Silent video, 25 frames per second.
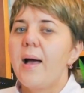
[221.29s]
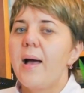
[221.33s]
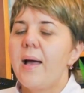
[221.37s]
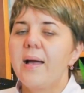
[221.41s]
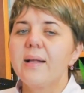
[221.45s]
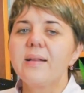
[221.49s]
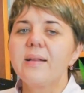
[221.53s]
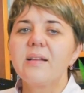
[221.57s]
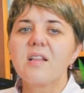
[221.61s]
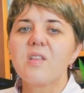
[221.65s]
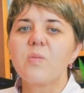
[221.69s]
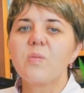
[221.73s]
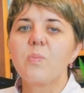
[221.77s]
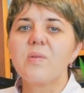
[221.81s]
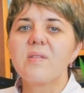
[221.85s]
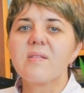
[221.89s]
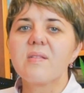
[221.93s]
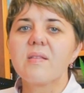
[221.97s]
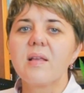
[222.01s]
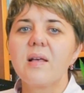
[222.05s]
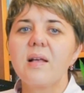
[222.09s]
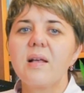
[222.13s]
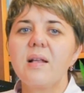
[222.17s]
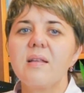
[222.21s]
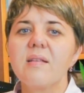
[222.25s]
Этот
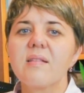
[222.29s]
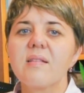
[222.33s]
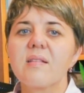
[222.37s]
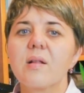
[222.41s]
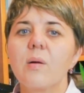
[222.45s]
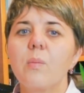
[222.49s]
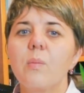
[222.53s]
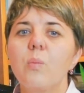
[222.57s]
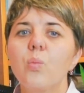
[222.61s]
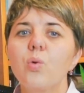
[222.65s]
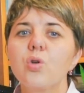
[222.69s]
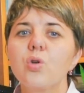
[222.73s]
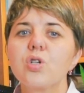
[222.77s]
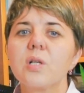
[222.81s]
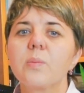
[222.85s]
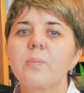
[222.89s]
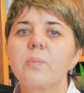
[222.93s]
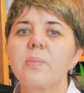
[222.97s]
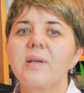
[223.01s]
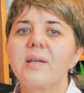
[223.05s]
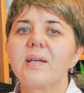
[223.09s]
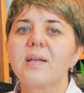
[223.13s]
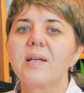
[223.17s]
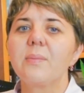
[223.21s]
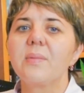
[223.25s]
специалист может
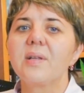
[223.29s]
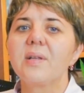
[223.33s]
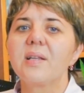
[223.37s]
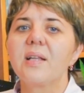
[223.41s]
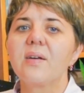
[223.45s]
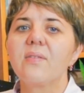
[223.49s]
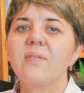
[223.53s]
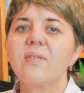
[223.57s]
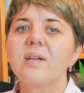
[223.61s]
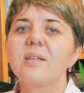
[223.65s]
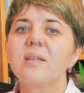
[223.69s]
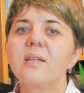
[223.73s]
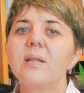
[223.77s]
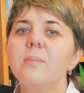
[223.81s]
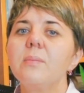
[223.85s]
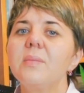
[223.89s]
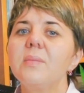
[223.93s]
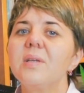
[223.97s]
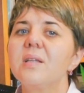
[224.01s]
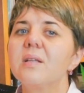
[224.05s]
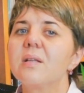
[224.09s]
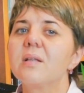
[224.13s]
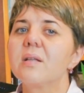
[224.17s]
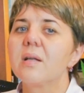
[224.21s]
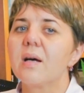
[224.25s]
порекомендовать
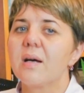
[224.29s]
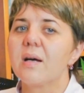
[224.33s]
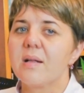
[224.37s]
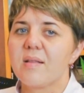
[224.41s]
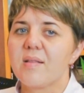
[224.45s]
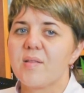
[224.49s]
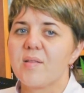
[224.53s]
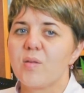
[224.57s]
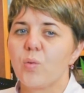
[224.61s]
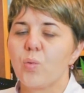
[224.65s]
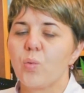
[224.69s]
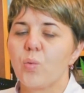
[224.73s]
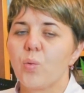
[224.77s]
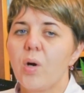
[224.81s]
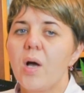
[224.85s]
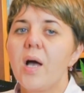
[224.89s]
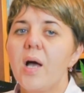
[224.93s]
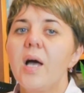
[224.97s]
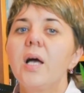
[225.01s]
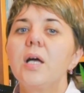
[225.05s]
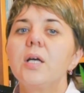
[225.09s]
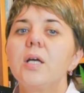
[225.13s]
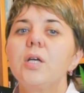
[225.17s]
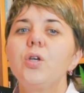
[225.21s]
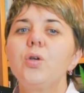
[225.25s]
медитацию,
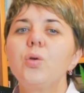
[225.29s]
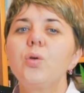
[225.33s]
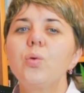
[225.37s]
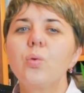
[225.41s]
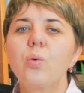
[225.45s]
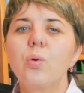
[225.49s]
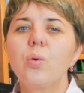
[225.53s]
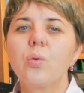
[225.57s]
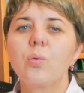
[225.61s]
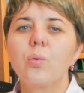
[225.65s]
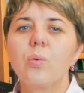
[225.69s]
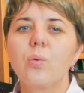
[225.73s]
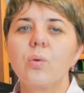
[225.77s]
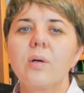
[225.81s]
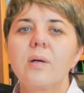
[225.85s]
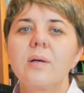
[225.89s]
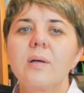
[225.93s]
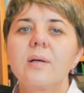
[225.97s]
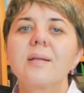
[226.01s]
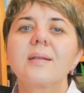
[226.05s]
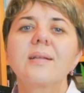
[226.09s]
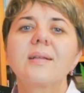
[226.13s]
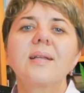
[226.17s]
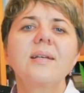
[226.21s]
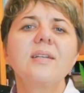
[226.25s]
йогу,
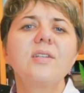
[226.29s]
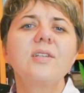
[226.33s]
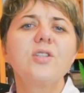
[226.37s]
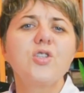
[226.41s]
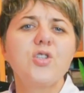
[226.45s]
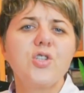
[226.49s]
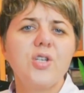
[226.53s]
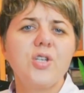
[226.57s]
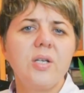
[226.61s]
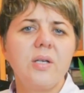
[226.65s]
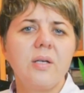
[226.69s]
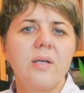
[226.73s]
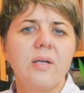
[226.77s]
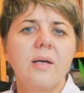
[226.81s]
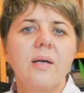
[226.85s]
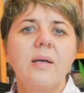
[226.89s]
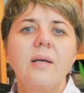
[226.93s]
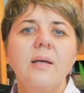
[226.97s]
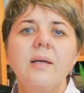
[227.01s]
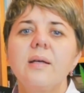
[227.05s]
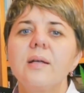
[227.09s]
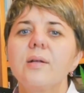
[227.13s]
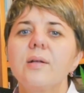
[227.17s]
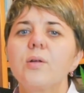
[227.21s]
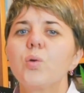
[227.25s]
тайчи
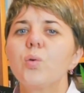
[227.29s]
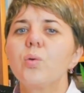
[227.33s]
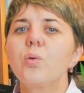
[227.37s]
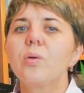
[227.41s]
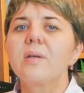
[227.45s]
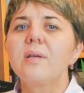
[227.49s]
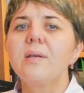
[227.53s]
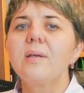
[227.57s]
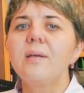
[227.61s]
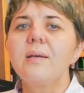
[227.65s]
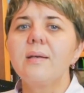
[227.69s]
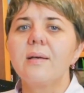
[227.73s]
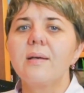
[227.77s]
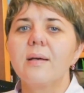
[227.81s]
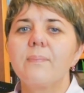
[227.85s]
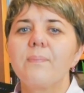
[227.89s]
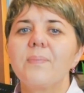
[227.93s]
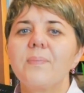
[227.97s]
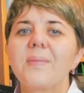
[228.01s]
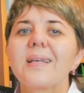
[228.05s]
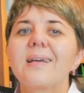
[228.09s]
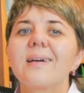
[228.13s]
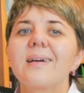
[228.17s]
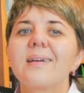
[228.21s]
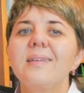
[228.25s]
и другие
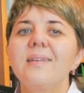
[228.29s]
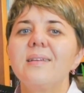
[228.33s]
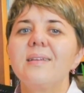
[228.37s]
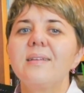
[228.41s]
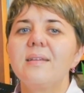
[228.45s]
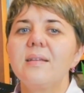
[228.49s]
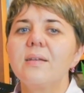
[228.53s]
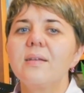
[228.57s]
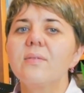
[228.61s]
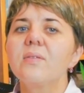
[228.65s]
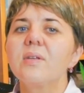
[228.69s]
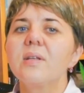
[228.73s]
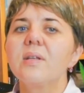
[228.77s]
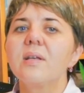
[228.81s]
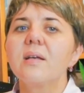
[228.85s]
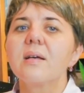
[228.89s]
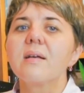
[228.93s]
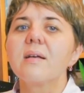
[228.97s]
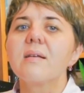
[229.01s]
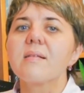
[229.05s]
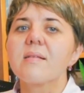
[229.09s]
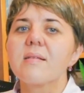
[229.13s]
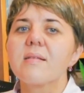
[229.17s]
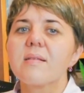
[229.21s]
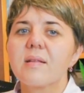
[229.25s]
когнитивные
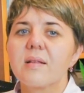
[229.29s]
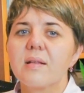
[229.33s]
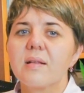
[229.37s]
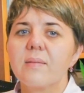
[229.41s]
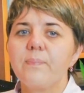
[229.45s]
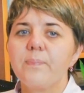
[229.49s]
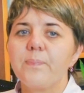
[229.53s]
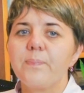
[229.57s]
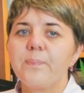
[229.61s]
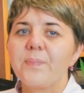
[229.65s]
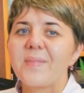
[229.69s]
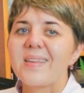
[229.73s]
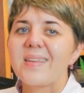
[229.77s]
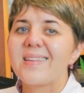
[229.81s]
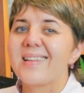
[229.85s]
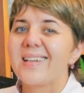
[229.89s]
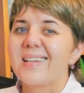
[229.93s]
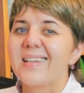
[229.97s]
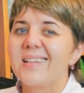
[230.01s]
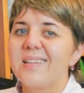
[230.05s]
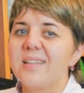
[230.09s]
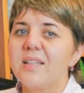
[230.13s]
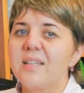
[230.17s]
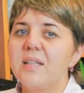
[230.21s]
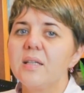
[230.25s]

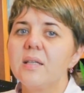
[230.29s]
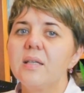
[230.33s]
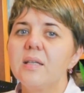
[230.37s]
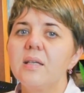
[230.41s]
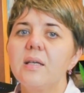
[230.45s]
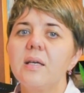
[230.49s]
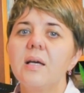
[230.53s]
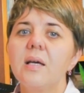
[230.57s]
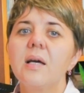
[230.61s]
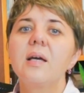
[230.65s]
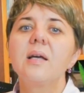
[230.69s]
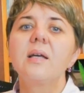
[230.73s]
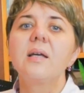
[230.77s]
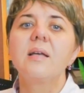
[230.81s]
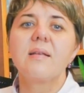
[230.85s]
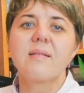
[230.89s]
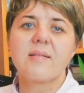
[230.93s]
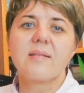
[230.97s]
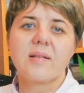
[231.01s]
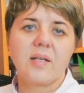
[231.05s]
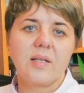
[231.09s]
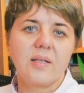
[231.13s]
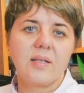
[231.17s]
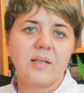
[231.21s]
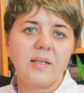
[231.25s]
стратегии и
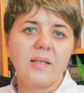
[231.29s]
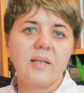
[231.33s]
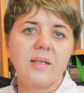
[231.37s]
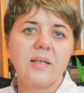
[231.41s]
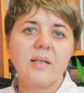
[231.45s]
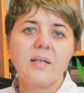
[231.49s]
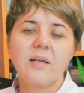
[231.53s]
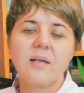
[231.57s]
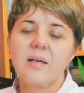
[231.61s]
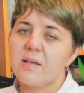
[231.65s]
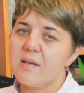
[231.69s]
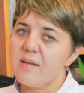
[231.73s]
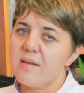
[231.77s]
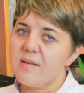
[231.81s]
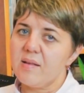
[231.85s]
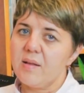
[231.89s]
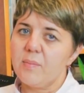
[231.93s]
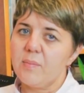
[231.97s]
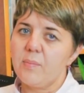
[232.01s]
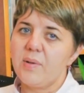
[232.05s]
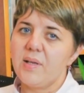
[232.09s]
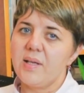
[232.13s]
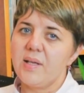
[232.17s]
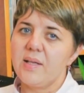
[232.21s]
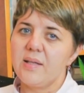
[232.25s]
стратегии
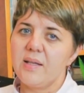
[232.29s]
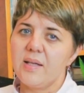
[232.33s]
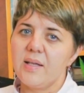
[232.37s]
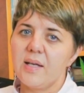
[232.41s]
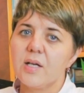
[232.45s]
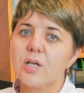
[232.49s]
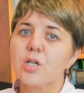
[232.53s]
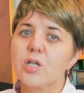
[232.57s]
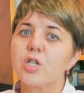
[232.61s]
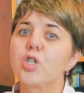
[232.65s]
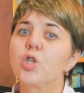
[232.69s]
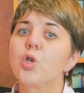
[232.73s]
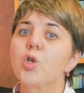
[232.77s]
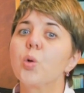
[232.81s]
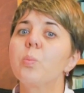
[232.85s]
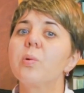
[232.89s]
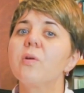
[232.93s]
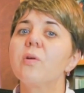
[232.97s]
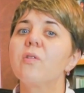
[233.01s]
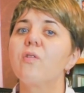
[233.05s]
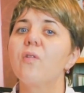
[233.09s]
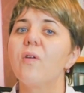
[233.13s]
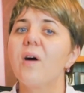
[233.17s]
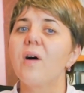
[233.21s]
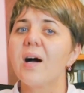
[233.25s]
расслабления,
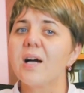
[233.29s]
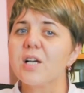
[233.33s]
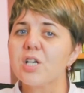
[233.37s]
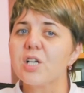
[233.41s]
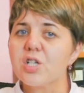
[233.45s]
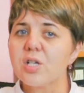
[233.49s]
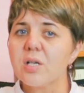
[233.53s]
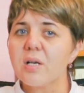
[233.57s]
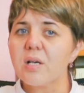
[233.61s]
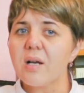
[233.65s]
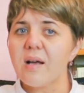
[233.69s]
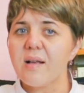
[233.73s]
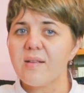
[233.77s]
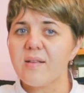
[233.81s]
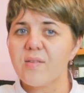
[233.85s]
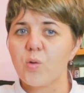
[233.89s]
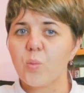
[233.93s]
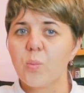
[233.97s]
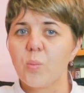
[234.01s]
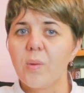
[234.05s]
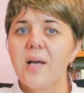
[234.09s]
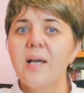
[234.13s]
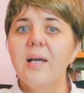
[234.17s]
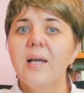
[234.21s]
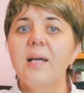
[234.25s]
чтобы ваш
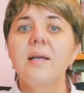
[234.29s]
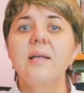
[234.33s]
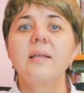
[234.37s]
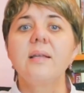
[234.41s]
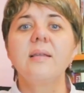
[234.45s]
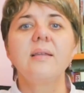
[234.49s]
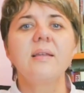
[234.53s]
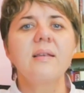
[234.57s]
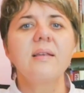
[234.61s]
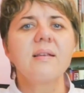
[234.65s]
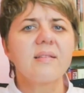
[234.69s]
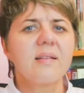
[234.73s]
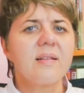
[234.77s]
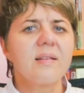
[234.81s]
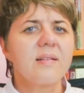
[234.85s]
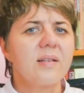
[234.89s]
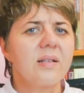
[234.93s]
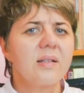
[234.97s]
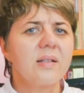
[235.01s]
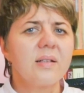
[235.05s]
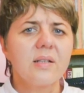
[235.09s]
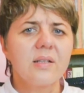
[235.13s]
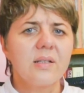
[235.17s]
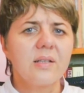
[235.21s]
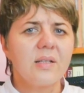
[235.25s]
разум не
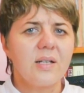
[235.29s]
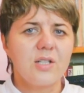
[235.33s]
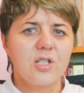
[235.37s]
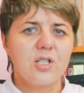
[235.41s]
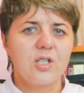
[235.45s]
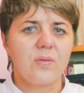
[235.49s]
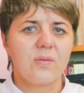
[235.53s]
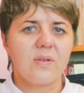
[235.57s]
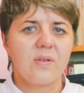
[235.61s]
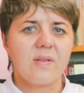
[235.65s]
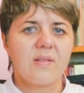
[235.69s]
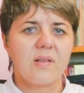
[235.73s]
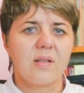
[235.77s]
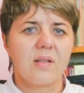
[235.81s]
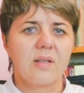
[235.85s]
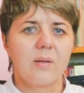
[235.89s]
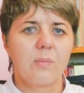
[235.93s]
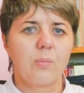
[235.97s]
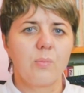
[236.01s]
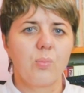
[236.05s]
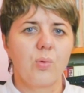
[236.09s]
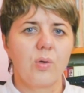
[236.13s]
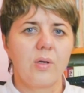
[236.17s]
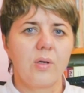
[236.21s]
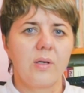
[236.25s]
сосредотачивался на
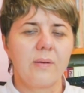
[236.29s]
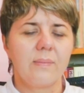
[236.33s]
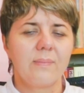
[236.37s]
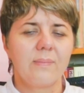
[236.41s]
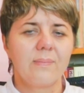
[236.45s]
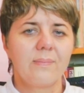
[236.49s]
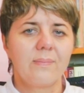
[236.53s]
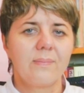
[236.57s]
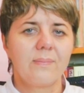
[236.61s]
боли